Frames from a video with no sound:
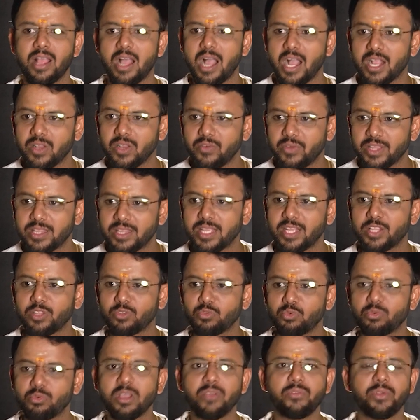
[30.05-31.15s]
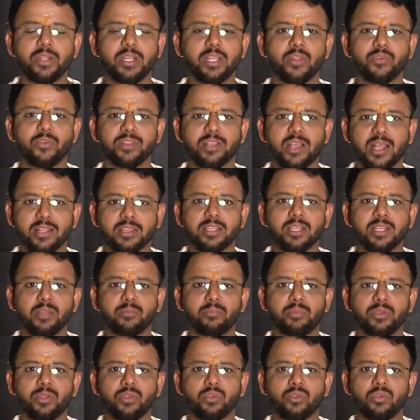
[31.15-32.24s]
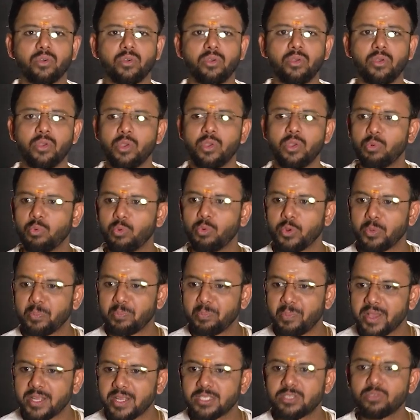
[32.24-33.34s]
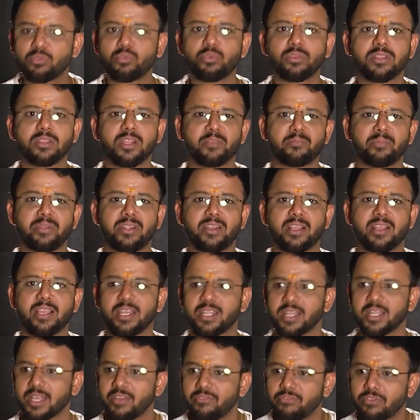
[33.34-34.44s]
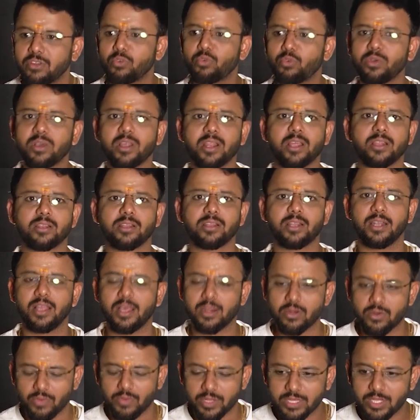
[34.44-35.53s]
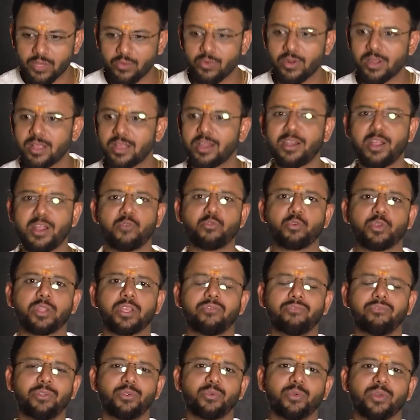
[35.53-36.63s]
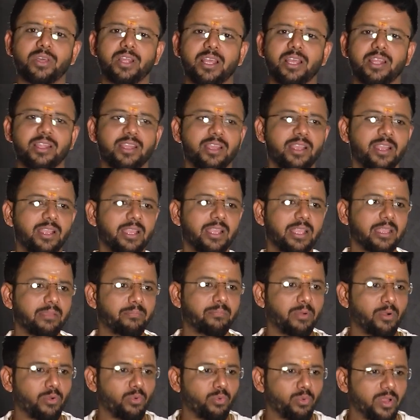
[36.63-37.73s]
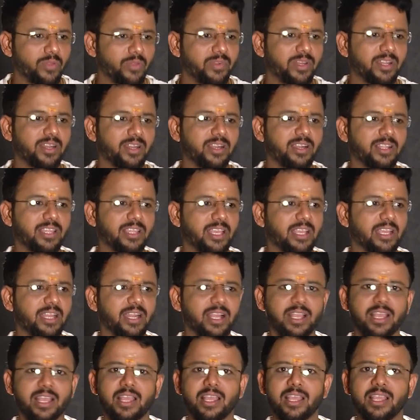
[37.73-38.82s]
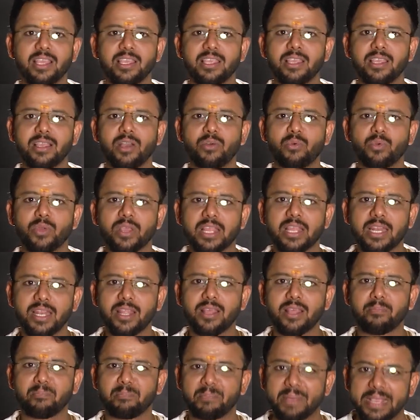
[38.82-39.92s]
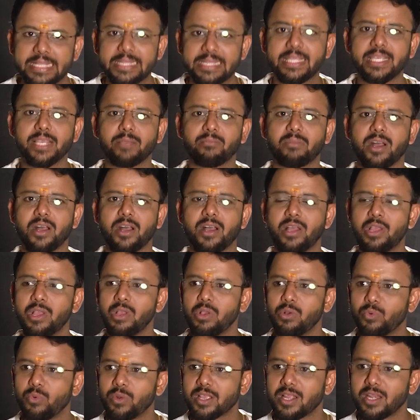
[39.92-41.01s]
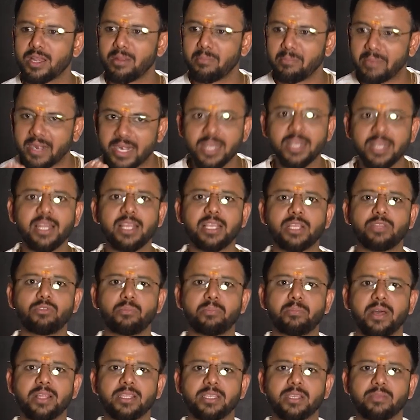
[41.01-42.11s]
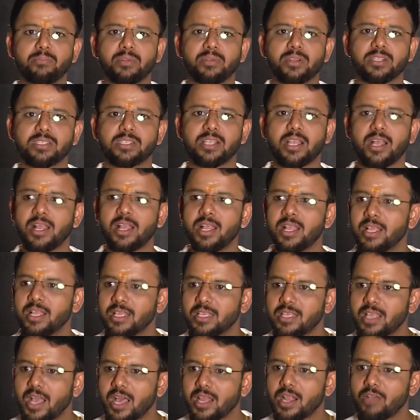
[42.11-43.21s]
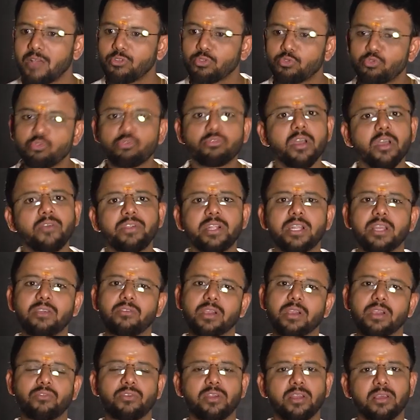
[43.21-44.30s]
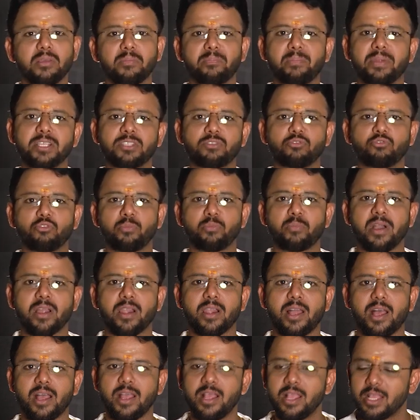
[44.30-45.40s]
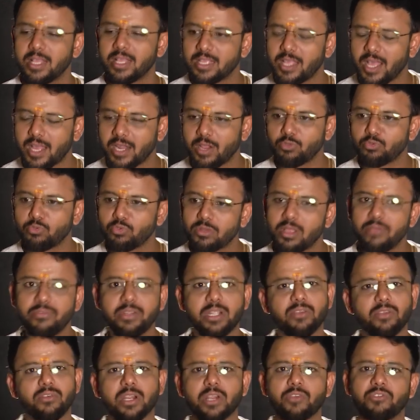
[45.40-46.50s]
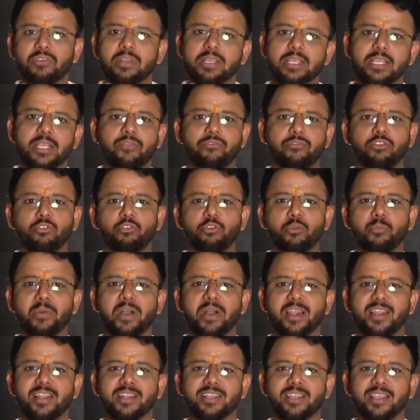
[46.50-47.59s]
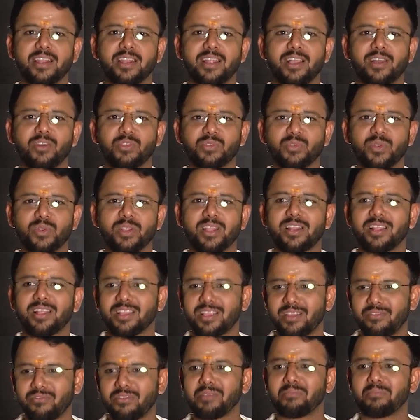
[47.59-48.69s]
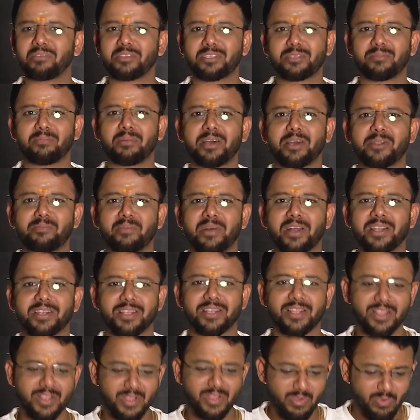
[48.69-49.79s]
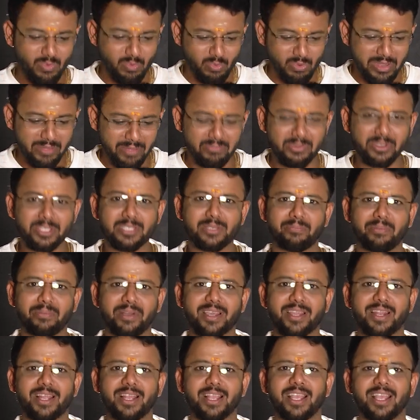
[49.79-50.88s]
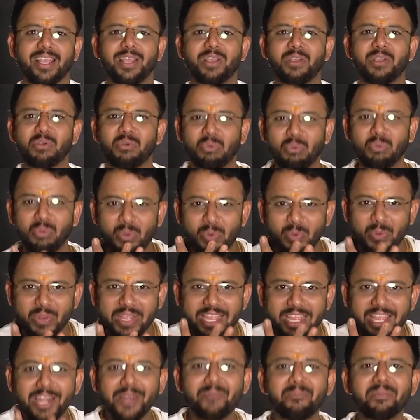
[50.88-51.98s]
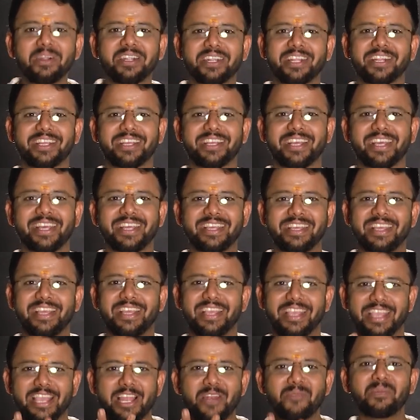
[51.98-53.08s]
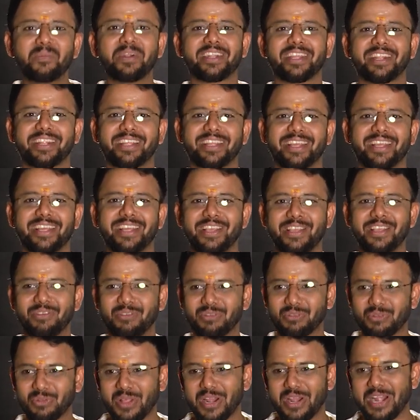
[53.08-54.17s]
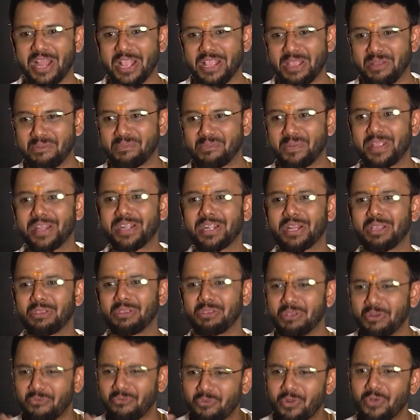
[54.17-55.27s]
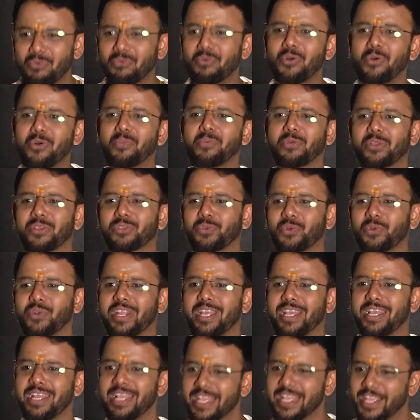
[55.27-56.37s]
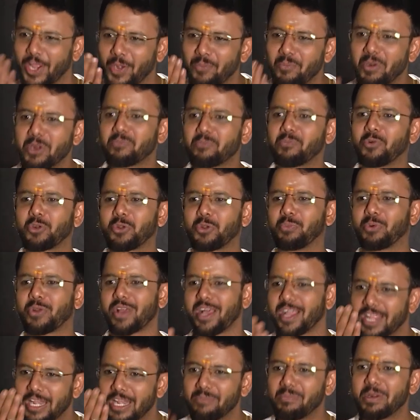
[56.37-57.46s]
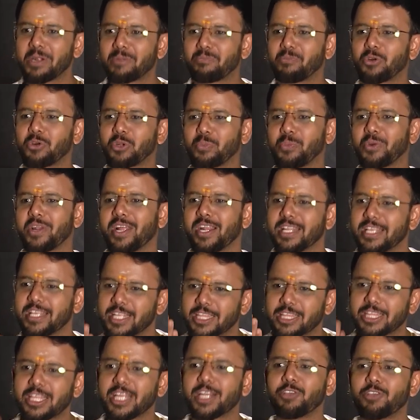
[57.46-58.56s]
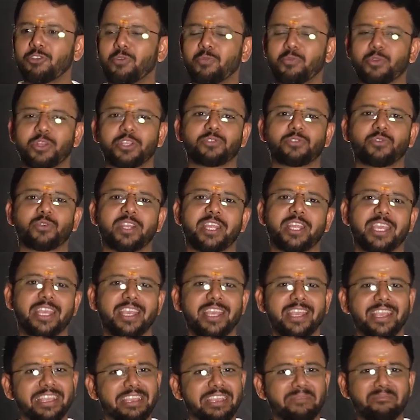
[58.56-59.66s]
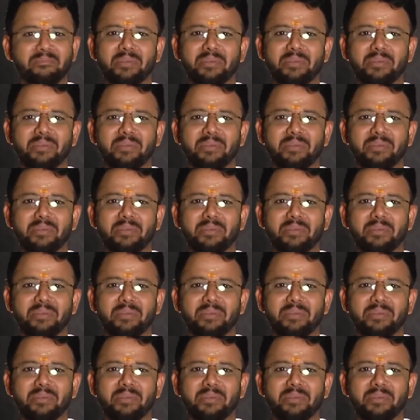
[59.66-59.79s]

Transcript: அங்கே வந்து அந்த துக்க வீட்டிற்கு வந்த அத்தனை பேருக்கும் ஒரு பரிசு கொடுத்து அனுப்பிட்டு கிஃப்ட் கொடுக்குறாரு எல்லாருக்கும் வந்தவங்களுக்கெல்லாம் ஒரு கிஃப்ட் கொடுக்குறாரு இப்போ அவங்க உறவினர்கள் கேட்குறாங்க ஏன் உனக்கு என்ன பைத்தியமா உனக்கு என்ன மனநிலை எதுவும் பாதிக்கப்பட்டுருச்சா யாராவது துக்க வீட்டுக்கு வர்றவங்களுக்கு பரிசு கொடுப்பாங்களா யாராவது துக்க வீட்டுக்கு வர்றவங்களுக்கு கிஃப்ட் கொடுப்பாங்களான்னு கேட்குறாங்க அவர் சொல்கிறாரு அந்த கிஃப்ட்டை பிரித்து பாருப்பான்னு உள்ளே பிரித்து பார்க்குறாங்க உள்ளே ஒரு ஹெல்மெட் இருக்குங்க ஹெல்மெட் இருக்குங்க சுடார் நான் என் பையனை எவ்வளவோ முறை சொன்னேன் ஹெல்மெட் போட்டு போடா ஹெல்மெட் போட்டு போடான்னு எத்தனையோ முறை சொன்னேன் என்